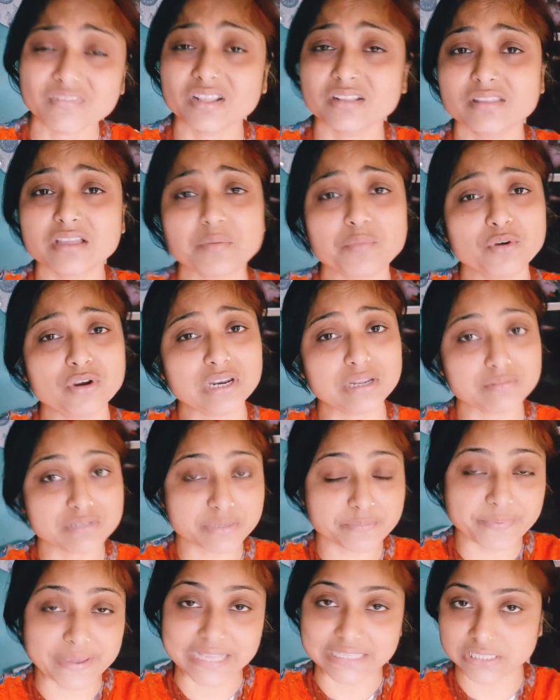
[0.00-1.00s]
তা বললাম যে
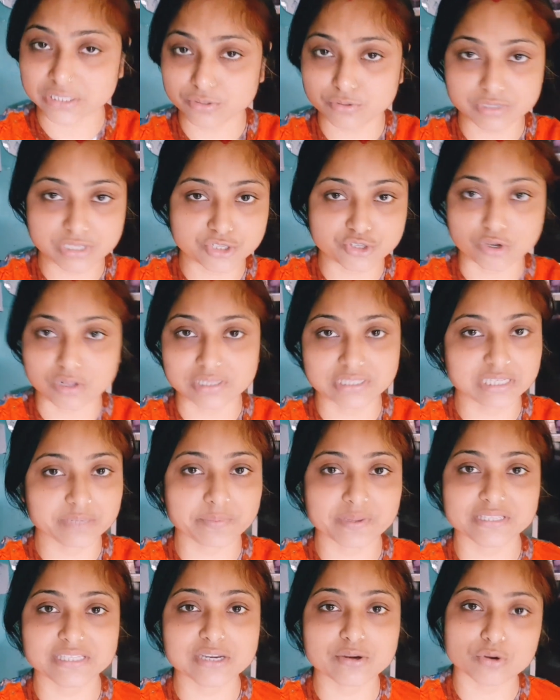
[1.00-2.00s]
পেঁচানো যে জল
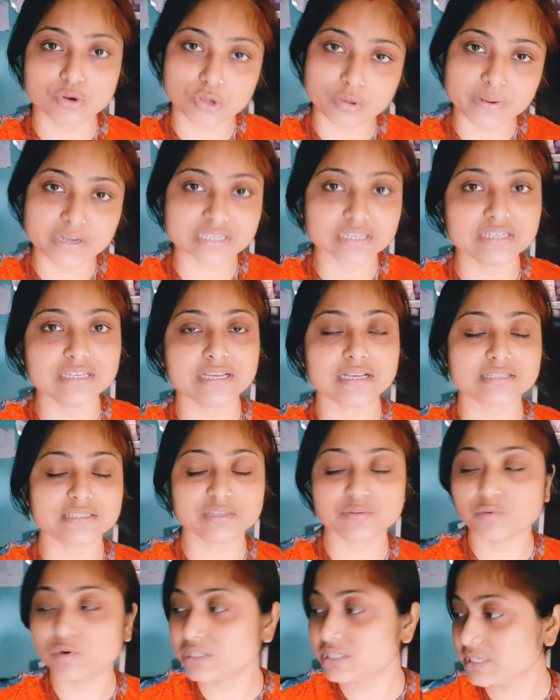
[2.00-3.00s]
চেপা যায় ওরকম একটা নিয়ে আসতে
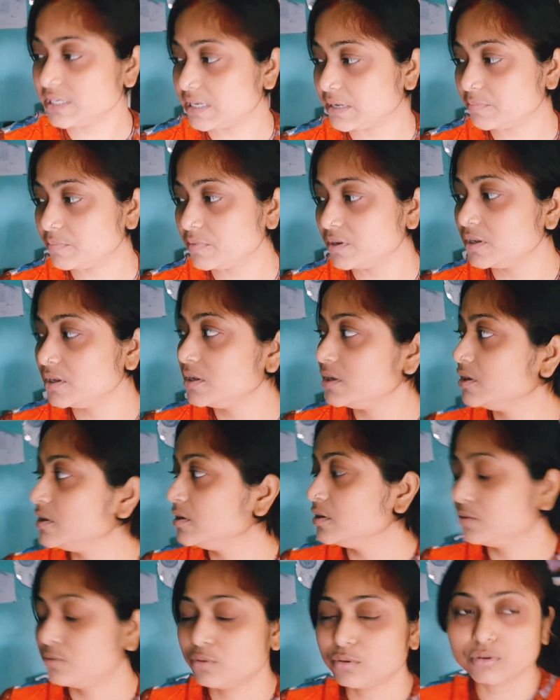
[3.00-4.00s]
বলেছিলাম
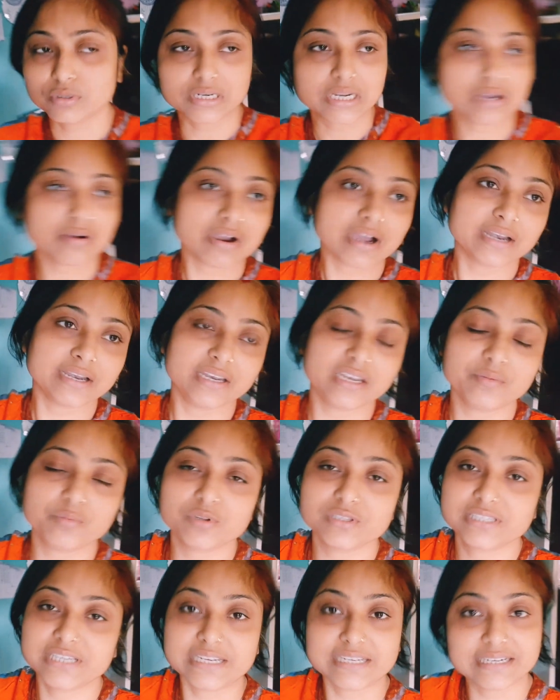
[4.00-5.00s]
তো ওটাও আনিনি
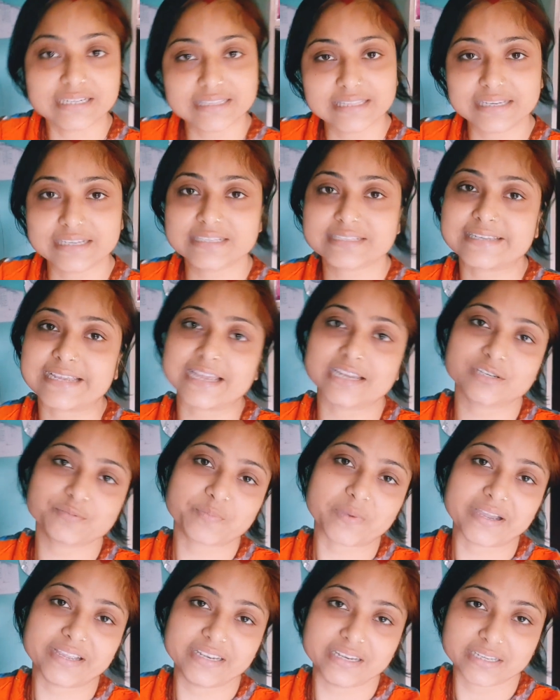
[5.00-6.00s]
বলছে এটারই দেখি স্ট্যান্ড
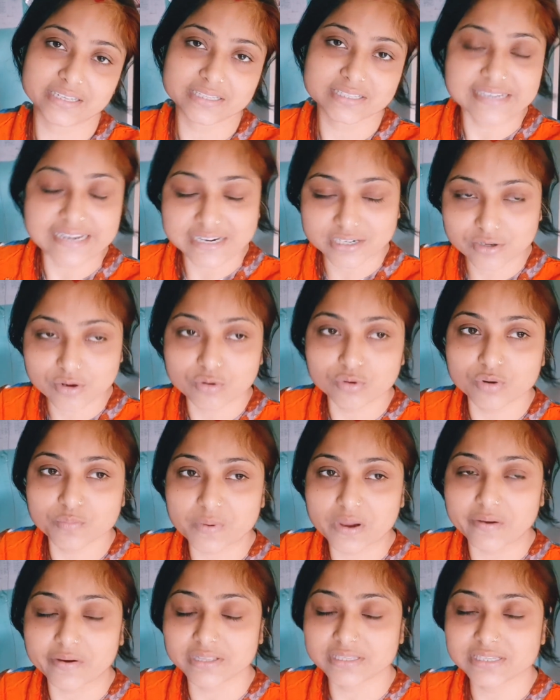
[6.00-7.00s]
পাই নাকি স্ট্যান্ড কখনো
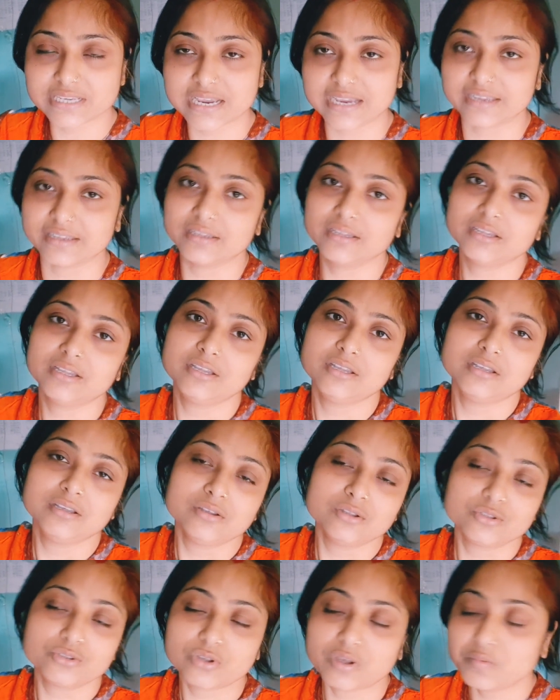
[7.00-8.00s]
পাওয়া যায়
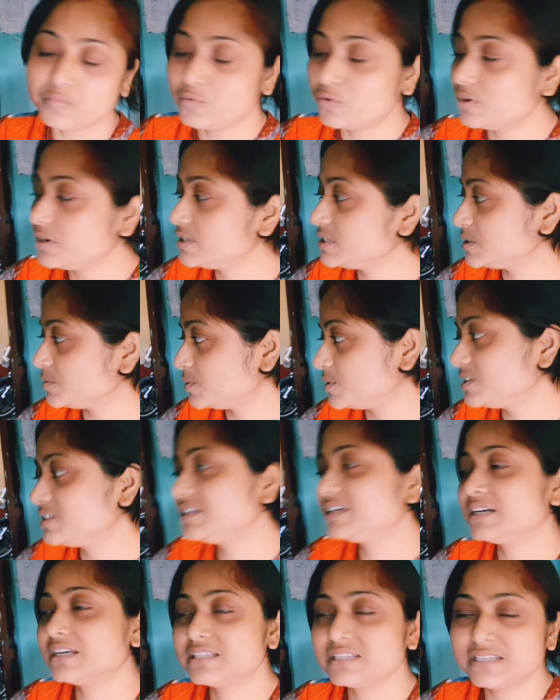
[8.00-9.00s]
তো আমি বলেছি বলেছি
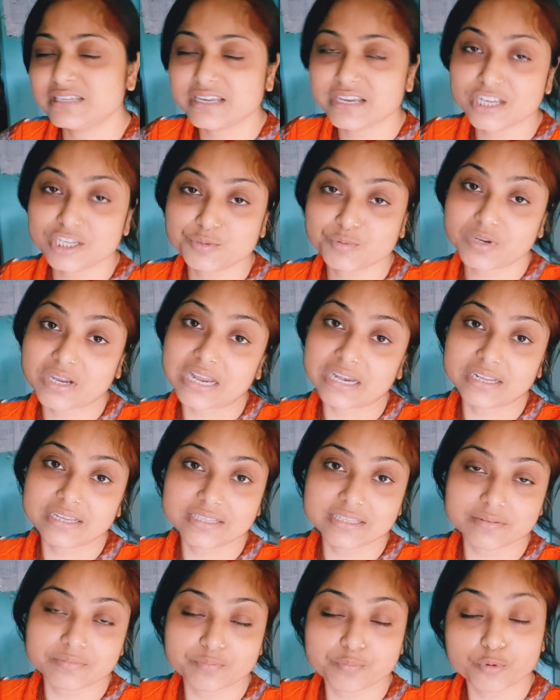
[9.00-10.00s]
ঠিক আছে নিয়ে আসবো কালকে
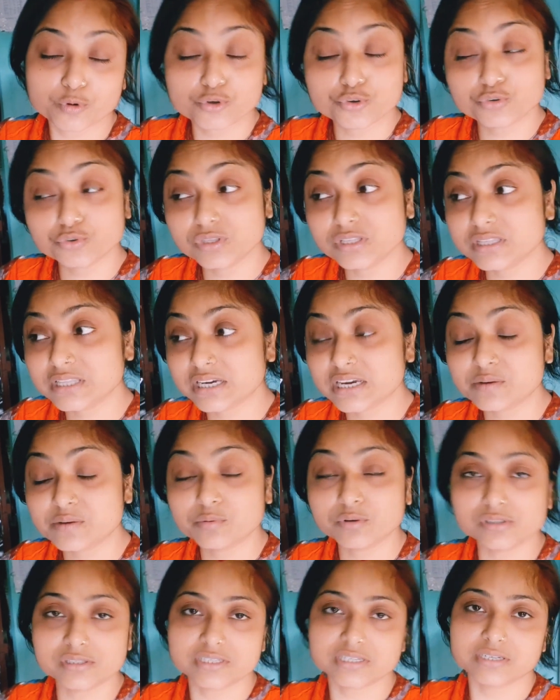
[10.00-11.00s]
পরশু দিন থেকে
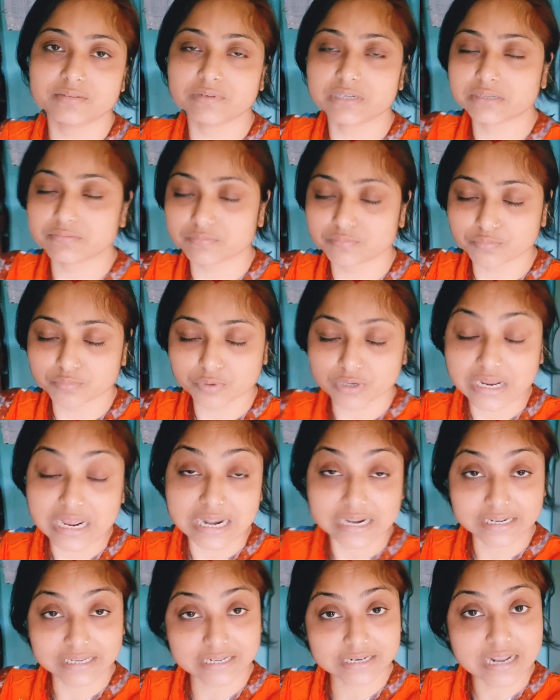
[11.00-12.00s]
বলছি মানে
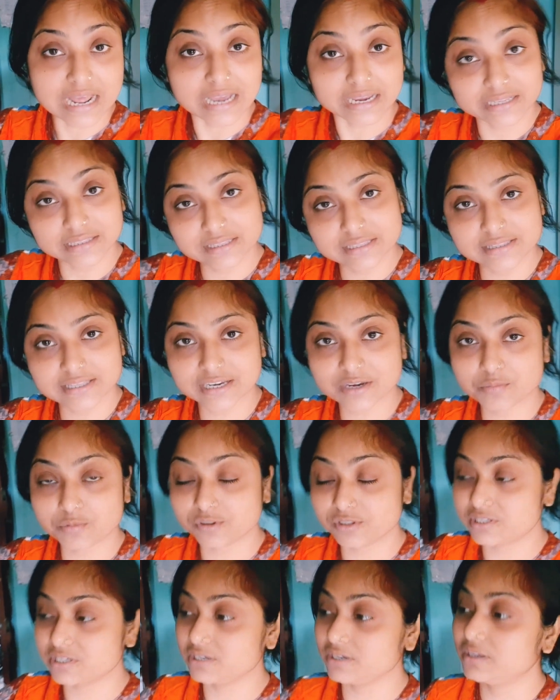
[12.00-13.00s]
কালকের আগের দিন থেকে
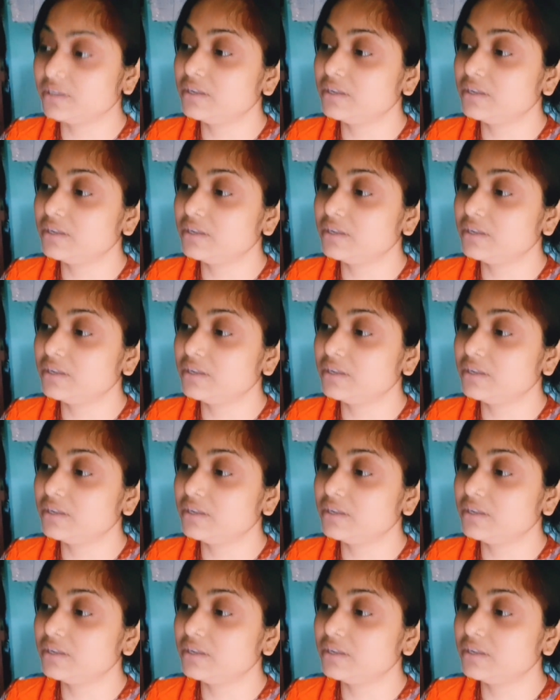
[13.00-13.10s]
বলছি